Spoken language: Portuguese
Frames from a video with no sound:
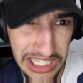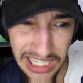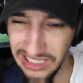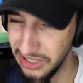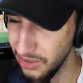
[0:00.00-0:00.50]

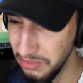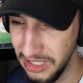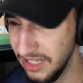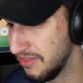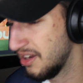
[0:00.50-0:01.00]
Ken, Deus me
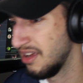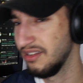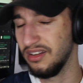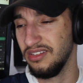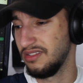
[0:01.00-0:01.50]
livre.
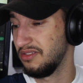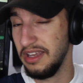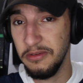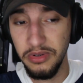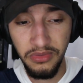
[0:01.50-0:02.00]
Nossa, não
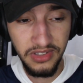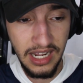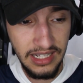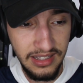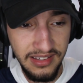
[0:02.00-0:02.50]
sei como que uns
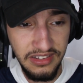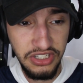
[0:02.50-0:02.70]
caras desses